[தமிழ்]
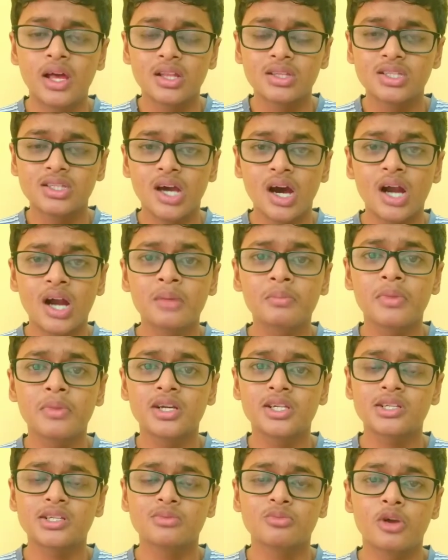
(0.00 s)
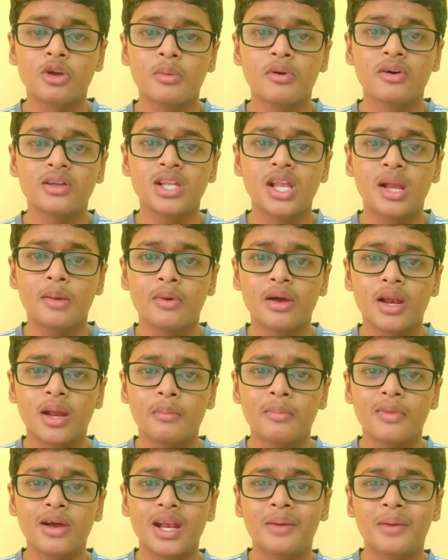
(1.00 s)
தியானம் பண்ணுறது மூலமாக வந்து நம்ம
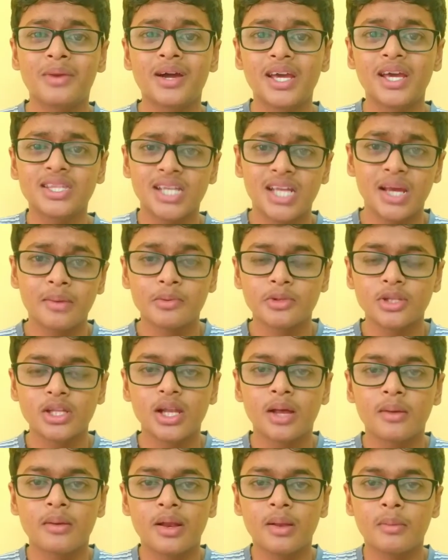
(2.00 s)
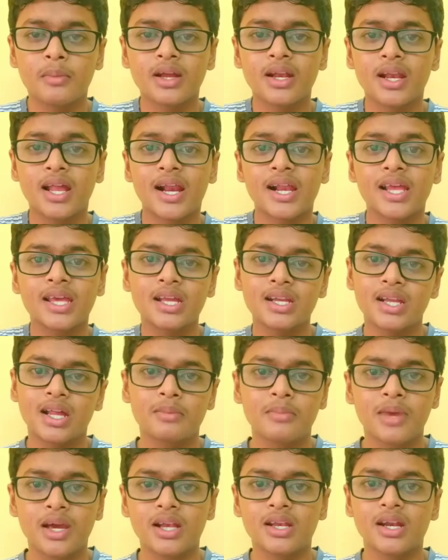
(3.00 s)
நம்ம நமக்கே தெரியாமல் வந்து நமக்கு நிறைய
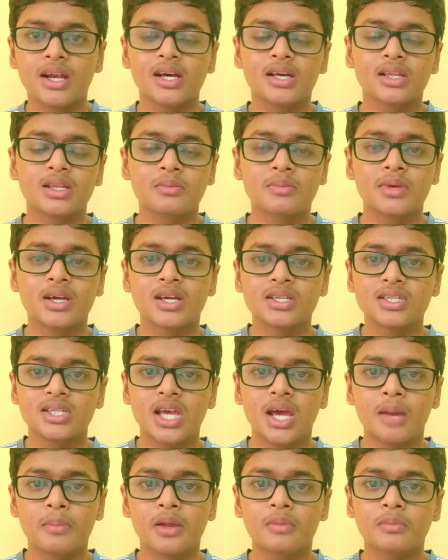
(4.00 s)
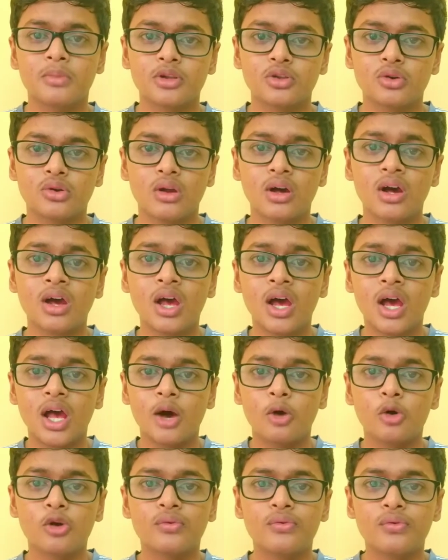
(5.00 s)
நன்மைகள் நடக்குது பிகாஸ் ஏன் அப்படின்னு பார்த்தோம்னா
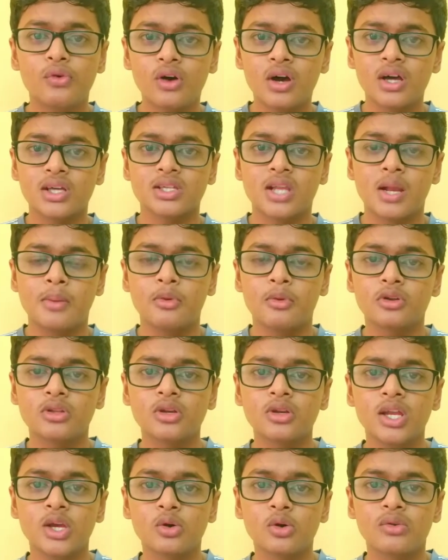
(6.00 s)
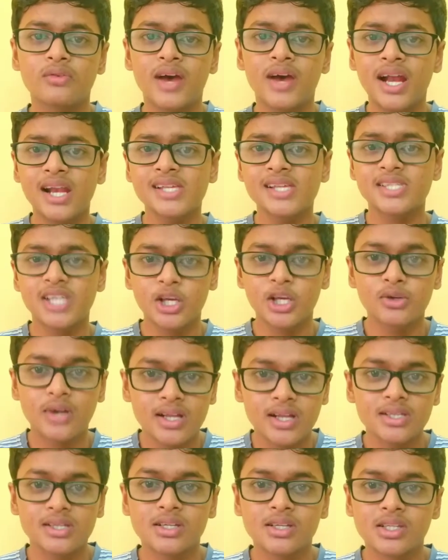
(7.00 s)
ஒரு ஃபோக்கஸ் நம்ம வந்து நீங்கள் ஒரு வேலை
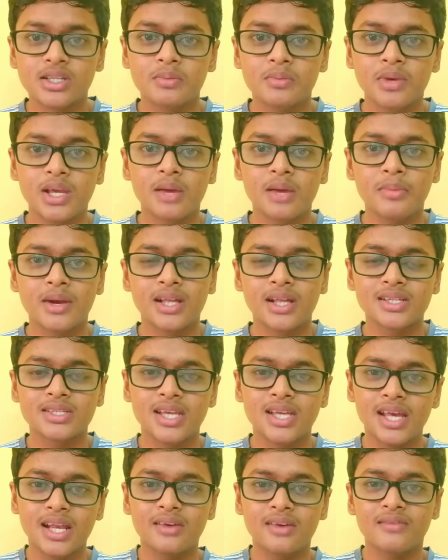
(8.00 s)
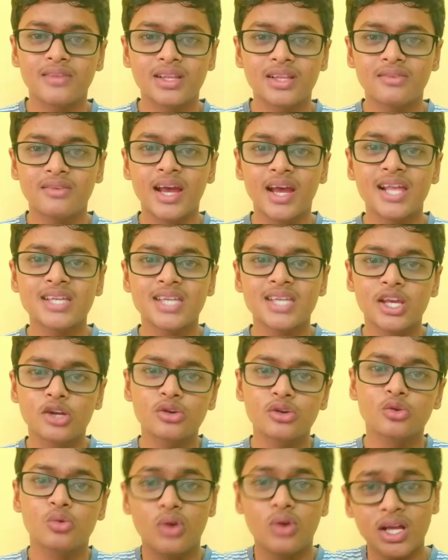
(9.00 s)
செய்யணும்னு நினச்சிட்டு இருந்திருப்பீங்க பட் அந்த செய்கிற அந்த வேலை
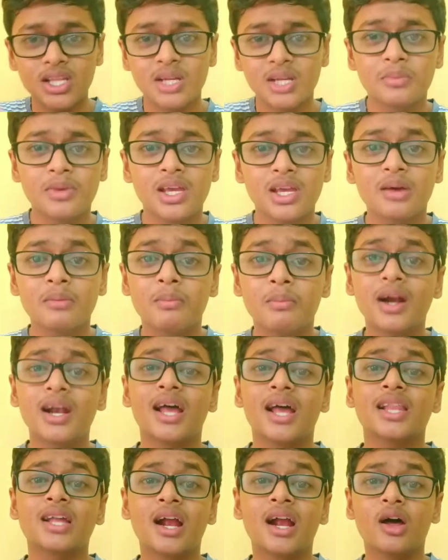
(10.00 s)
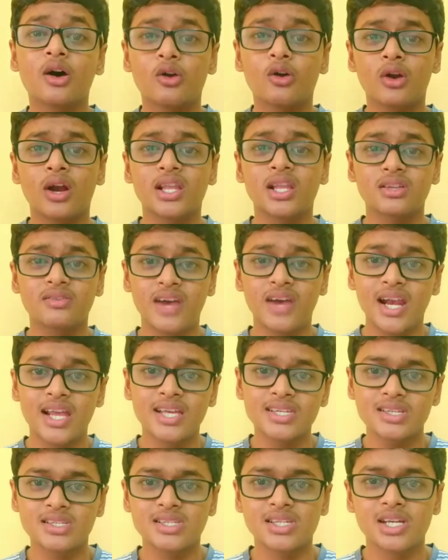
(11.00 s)
செய்யணும்னு உட்காந்துருப்பீங்க பட் அதனால் அவங்களால அந்த
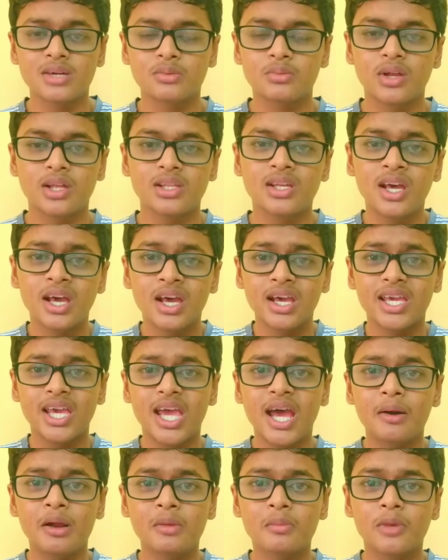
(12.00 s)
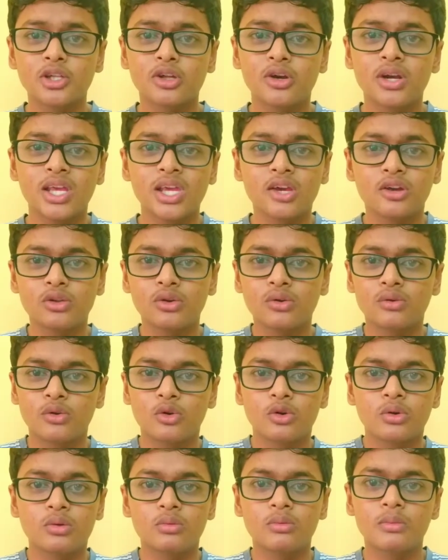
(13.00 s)
வேலையை செஞ்சிருக்க முடியாது ஏன் அப்படின்னு பார்த்தோம்னா நீங்கள் வந்து
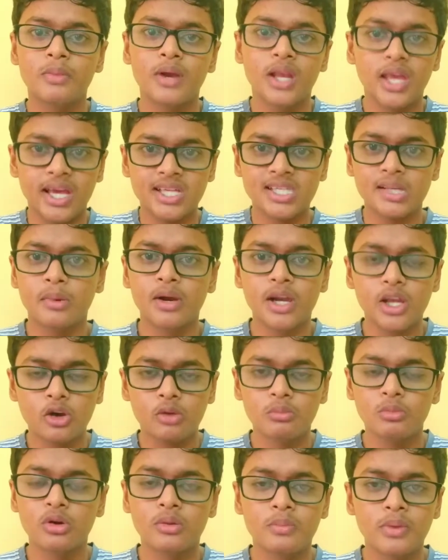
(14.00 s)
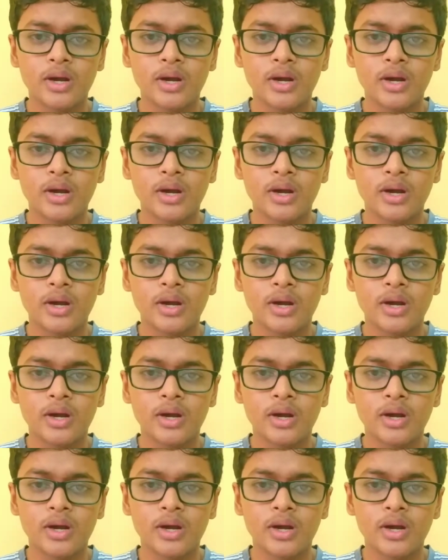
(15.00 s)
ஒரு இப்ப நீங்கள் எக்ஸாம்பிள் நீங்கள் புக்